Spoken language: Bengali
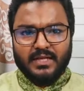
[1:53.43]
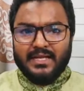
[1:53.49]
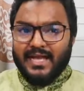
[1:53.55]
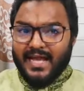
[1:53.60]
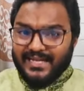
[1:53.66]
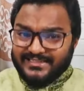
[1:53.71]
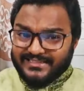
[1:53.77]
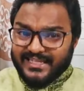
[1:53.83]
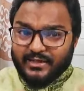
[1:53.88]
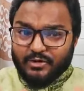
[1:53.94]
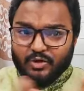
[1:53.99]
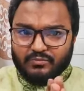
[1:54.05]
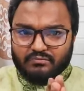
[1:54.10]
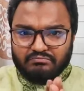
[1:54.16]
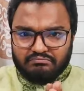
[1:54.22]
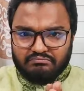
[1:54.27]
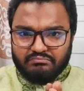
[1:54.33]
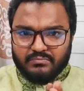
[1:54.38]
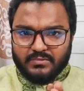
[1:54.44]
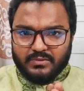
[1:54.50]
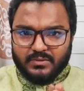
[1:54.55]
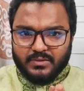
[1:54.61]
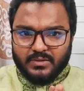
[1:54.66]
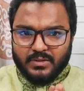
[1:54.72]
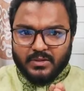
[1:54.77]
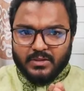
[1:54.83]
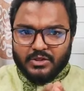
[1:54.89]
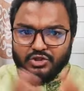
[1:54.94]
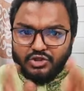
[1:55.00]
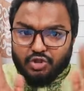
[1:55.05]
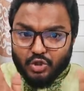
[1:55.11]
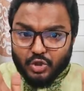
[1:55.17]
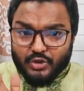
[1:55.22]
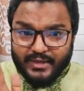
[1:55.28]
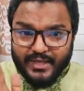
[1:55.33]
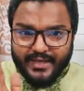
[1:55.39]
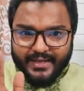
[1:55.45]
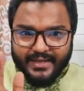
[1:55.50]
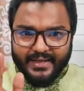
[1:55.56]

এই যে দেখুন শুরুতে